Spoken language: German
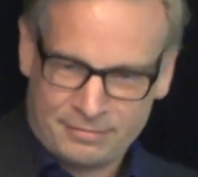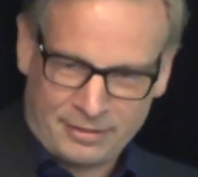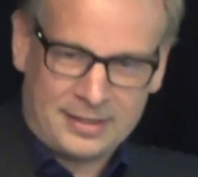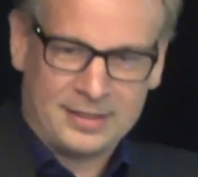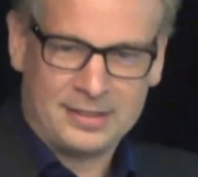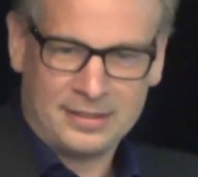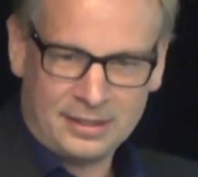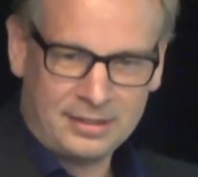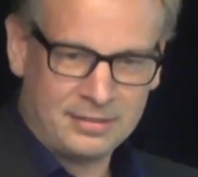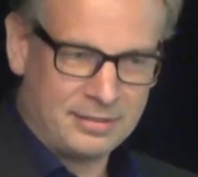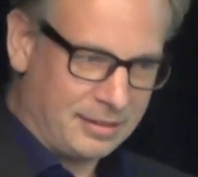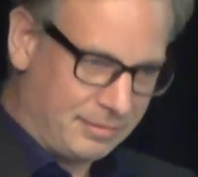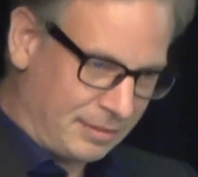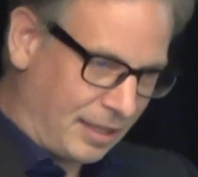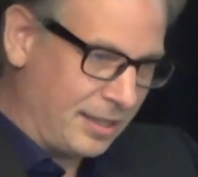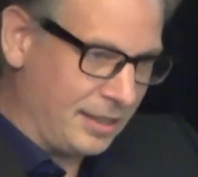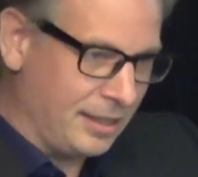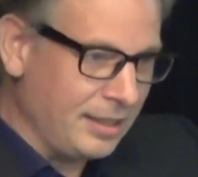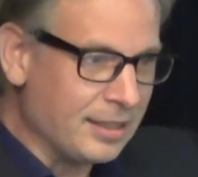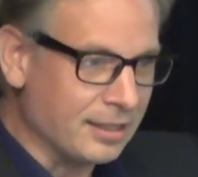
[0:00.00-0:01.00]
was ich die
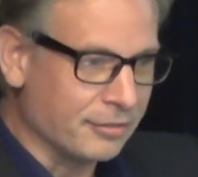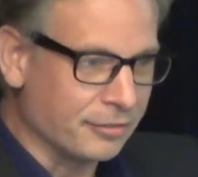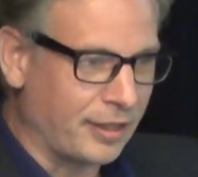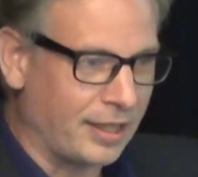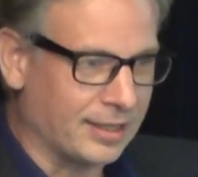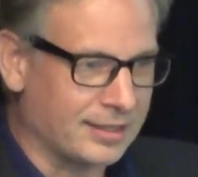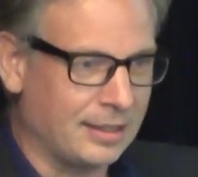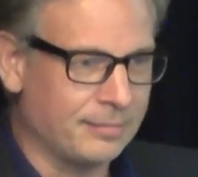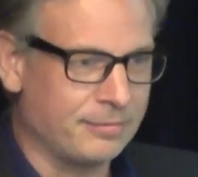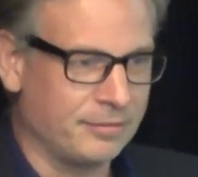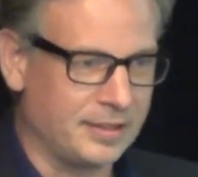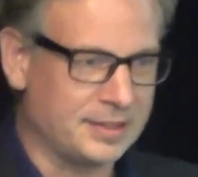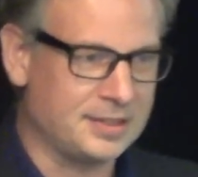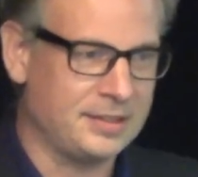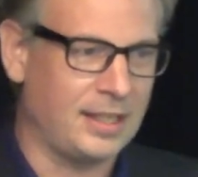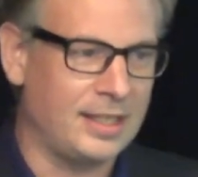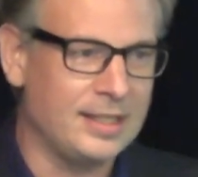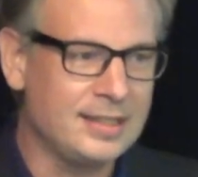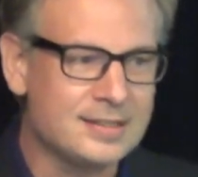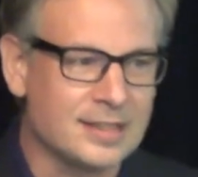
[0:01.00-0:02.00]
AI gefragt habe und was
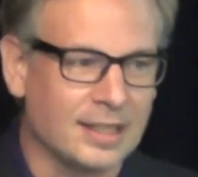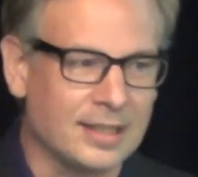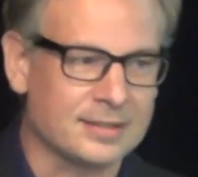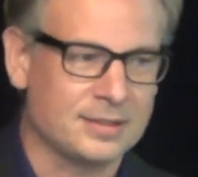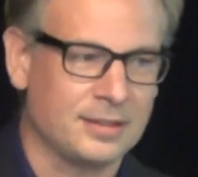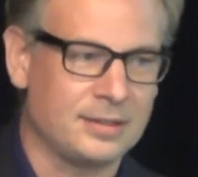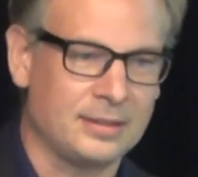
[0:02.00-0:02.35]
die AI sagt,